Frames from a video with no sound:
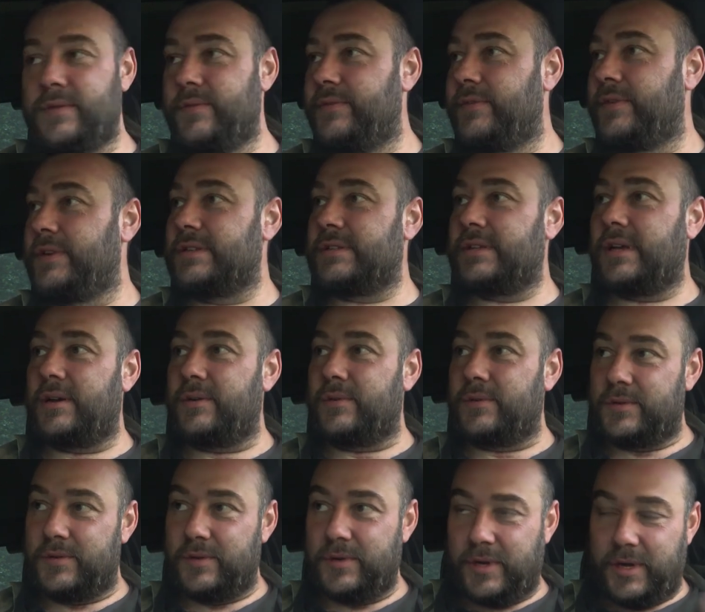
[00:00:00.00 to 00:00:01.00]
В лесах
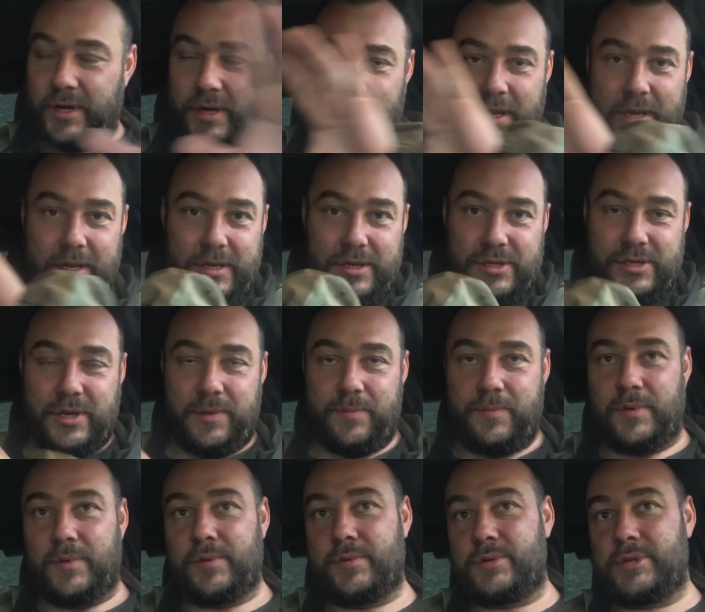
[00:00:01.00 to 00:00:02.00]
вот только ельнички
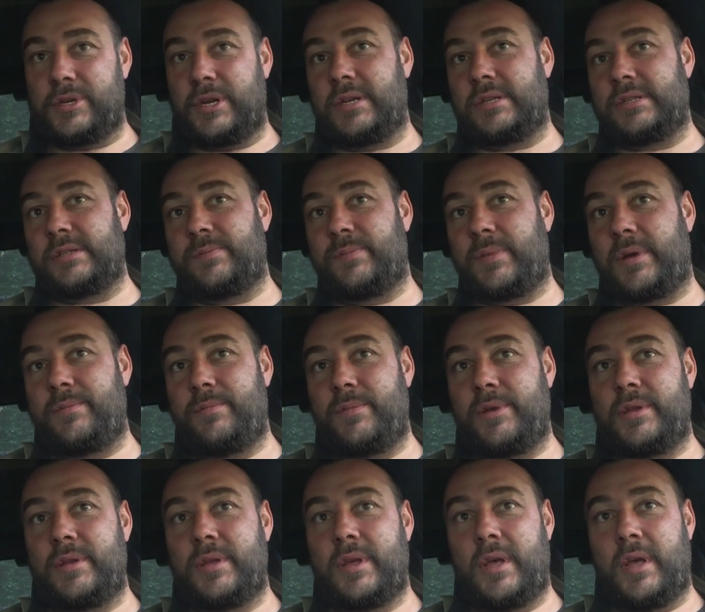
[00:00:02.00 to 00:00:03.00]
получается
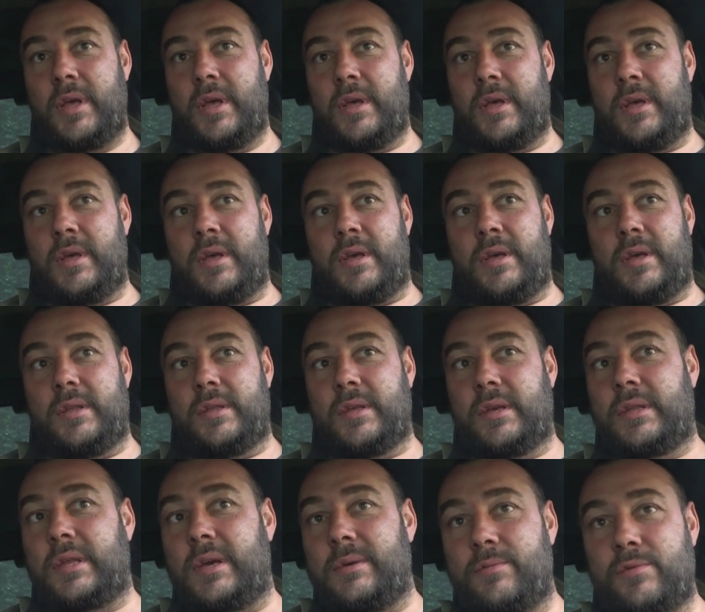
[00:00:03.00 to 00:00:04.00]
побить. Это
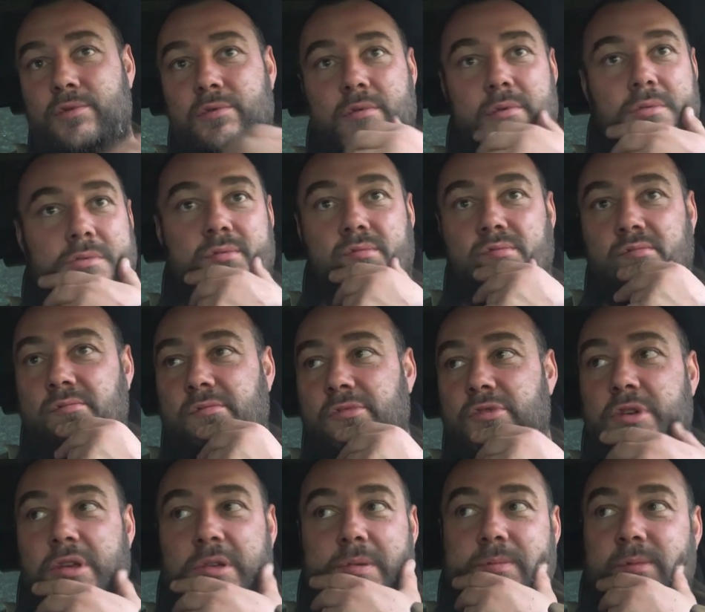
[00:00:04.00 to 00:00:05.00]
к тому
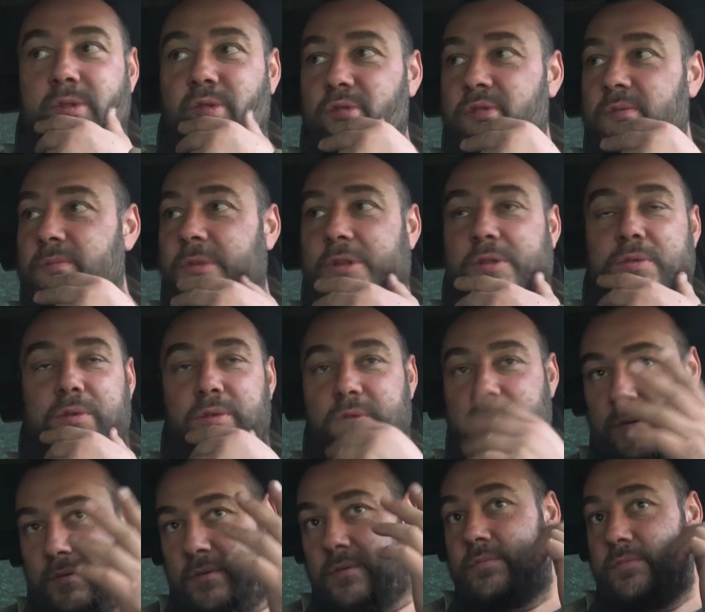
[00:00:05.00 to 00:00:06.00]
многим людям, кто вот
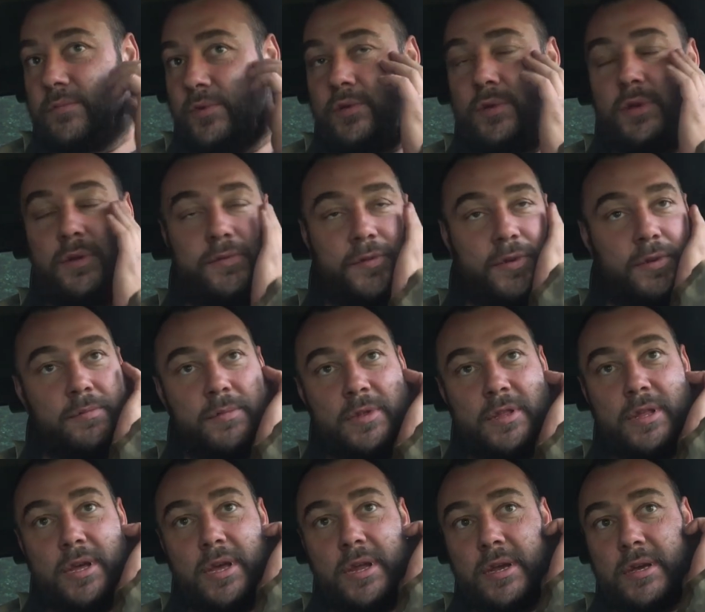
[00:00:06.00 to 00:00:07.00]
многие в
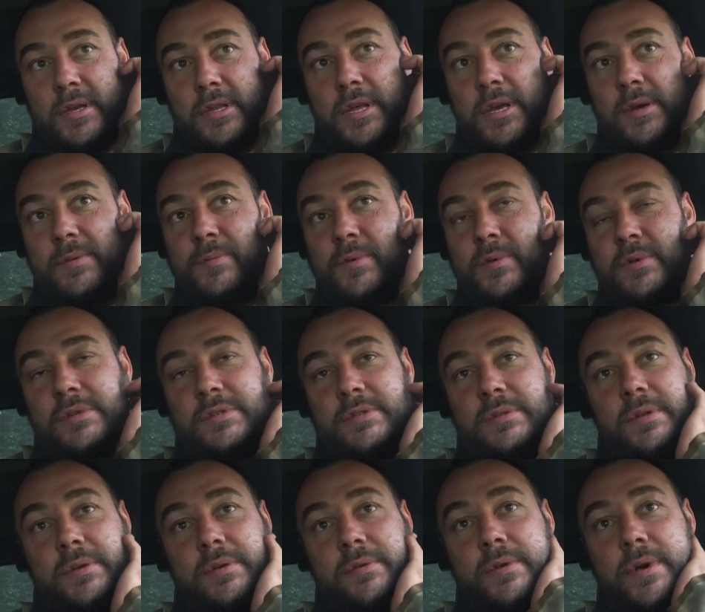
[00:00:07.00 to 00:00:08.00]
комментариях и так
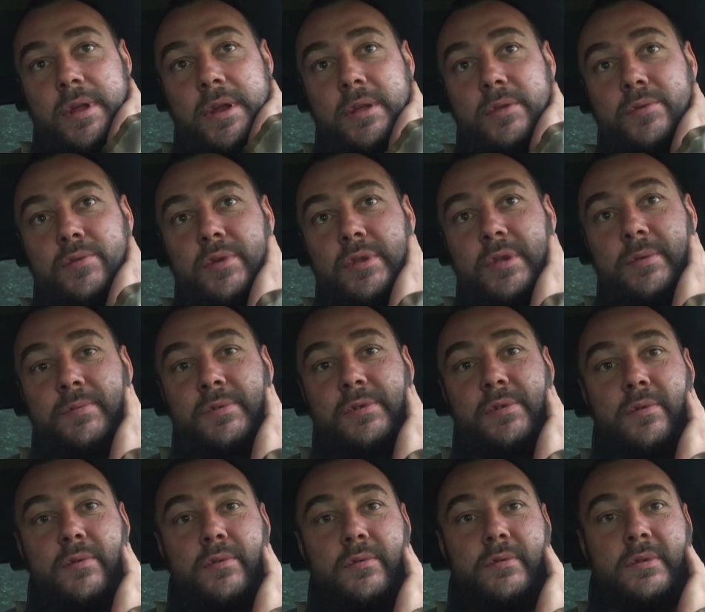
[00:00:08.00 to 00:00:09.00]
просто говорят, ой, типа,
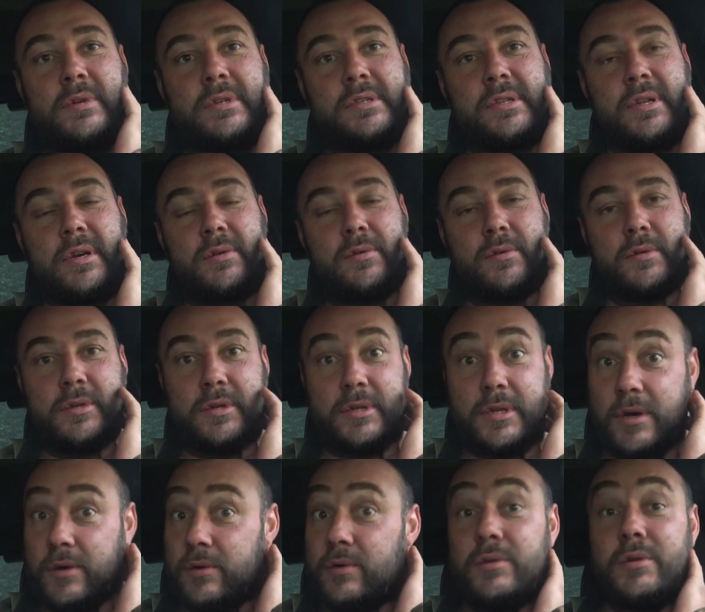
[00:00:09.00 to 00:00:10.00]
сколько у вас находок.
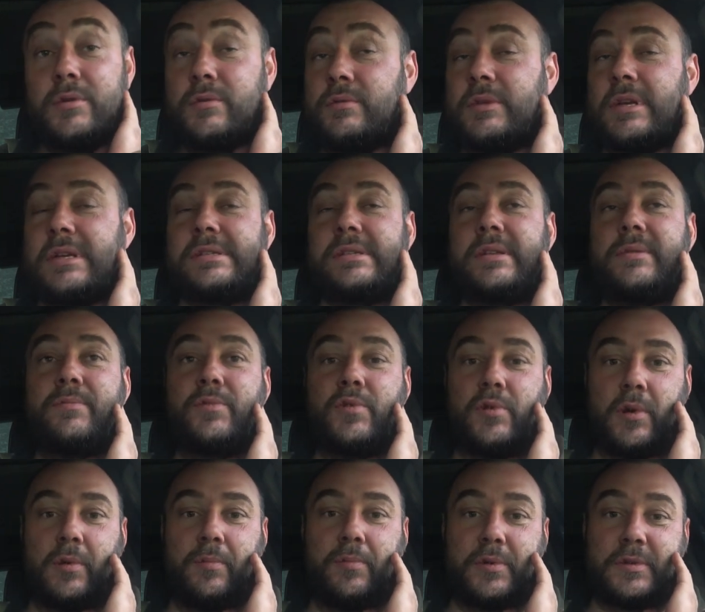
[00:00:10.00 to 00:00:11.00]
Находок у нас
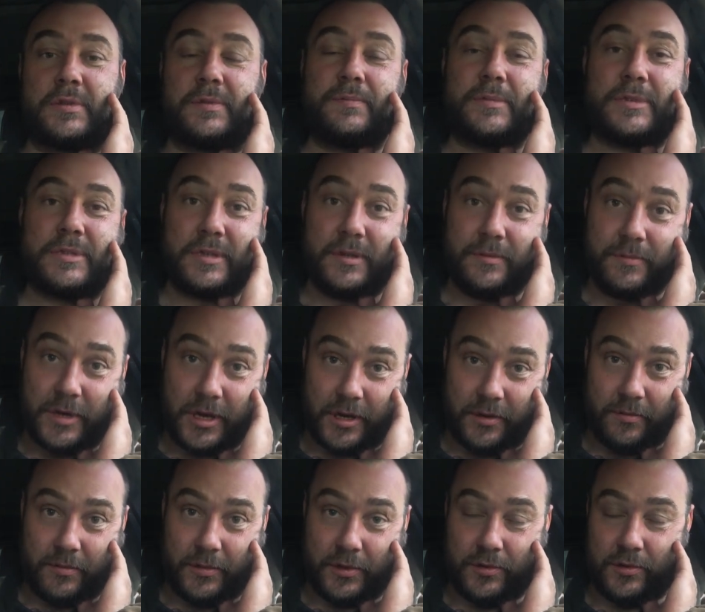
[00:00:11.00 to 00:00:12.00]
немного, просто мы
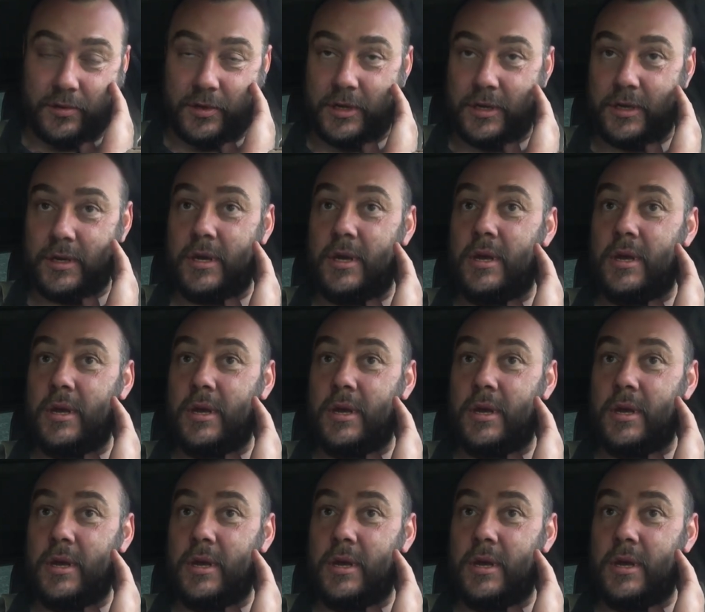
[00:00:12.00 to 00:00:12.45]
снимаем много.